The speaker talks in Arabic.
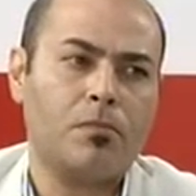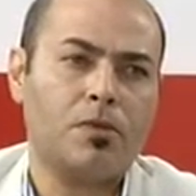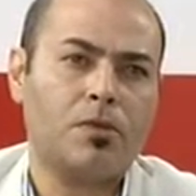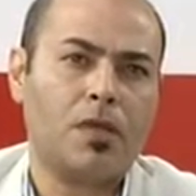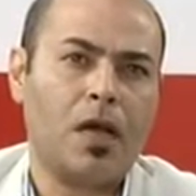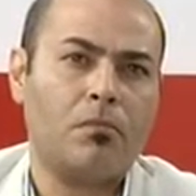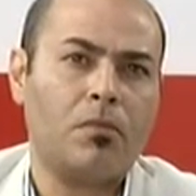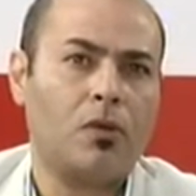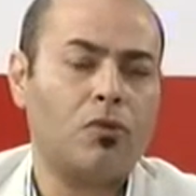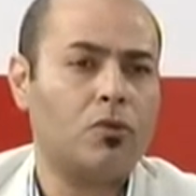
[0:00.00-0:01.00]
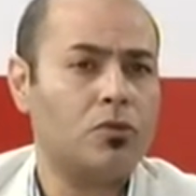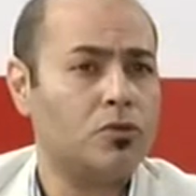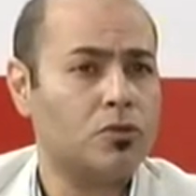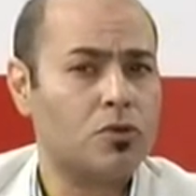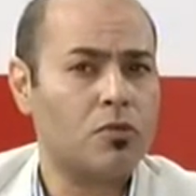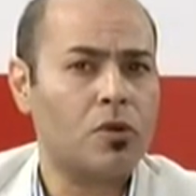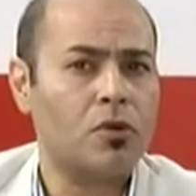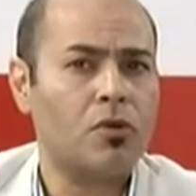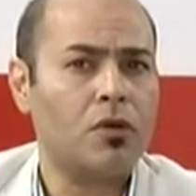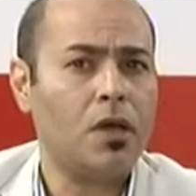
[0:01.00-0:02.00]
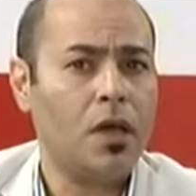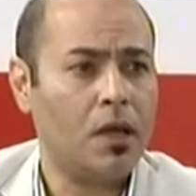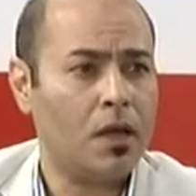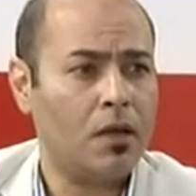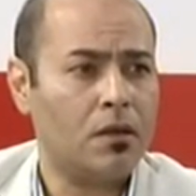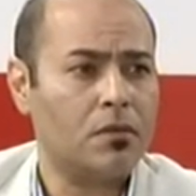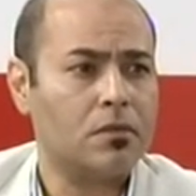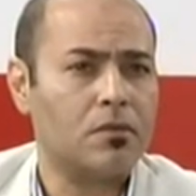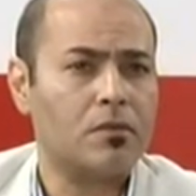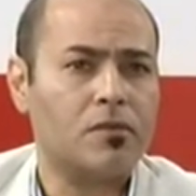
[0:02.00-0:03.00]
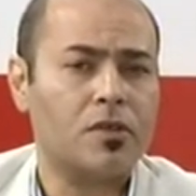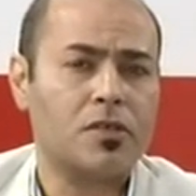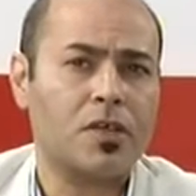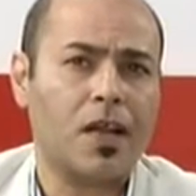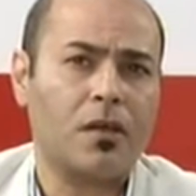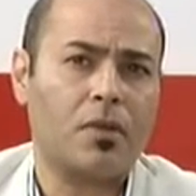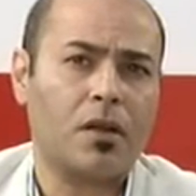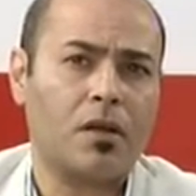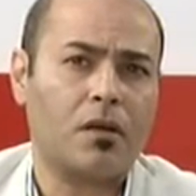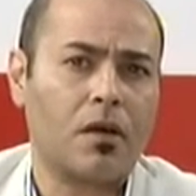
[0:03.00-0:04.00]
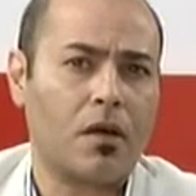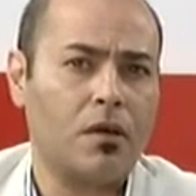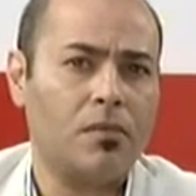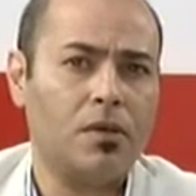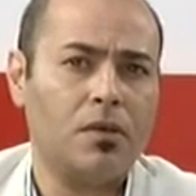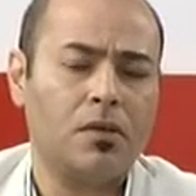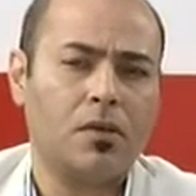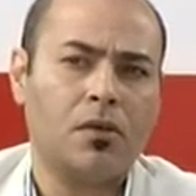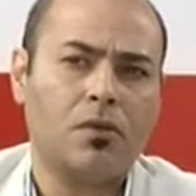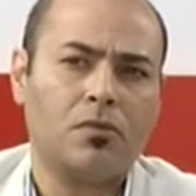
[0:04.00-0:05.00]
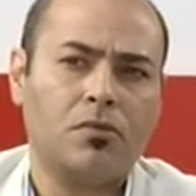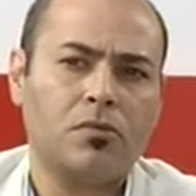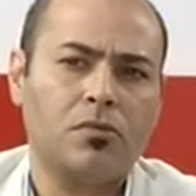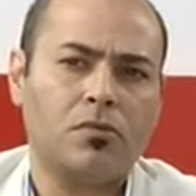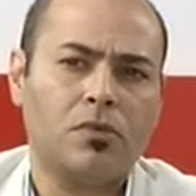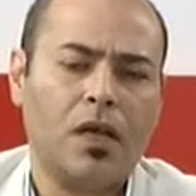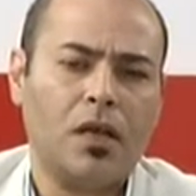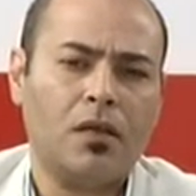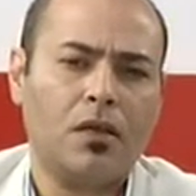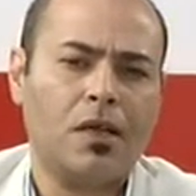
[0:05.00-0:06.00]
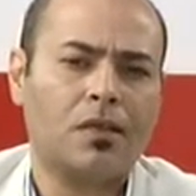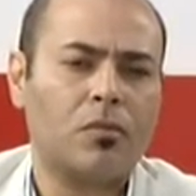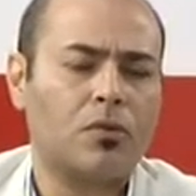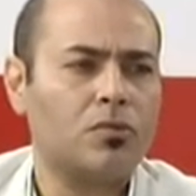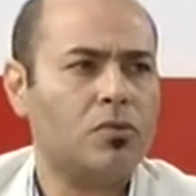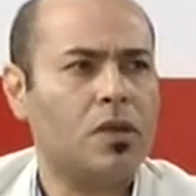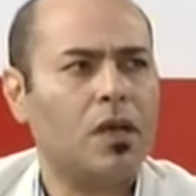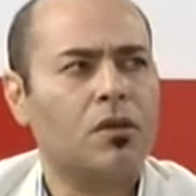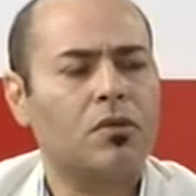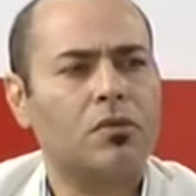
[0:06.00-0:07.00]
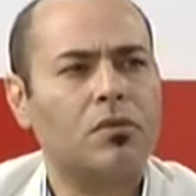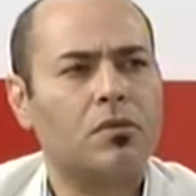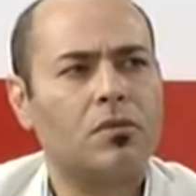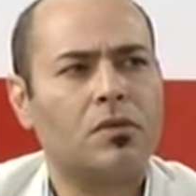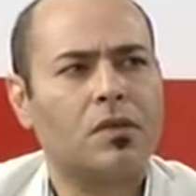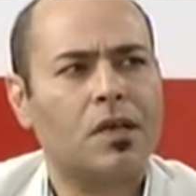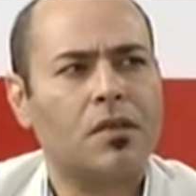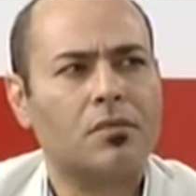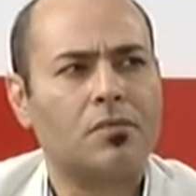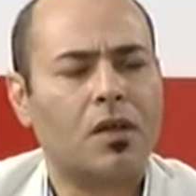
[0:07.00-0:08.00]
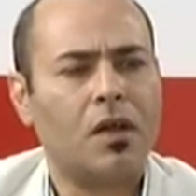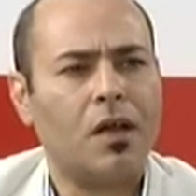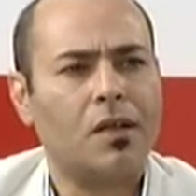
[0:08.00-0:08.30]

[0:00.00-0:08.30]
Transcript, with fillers: بتحمله جزء منه احنا في الجانب الرقابي ويعني هذا الموضوع لانه آه، يعني بصراحه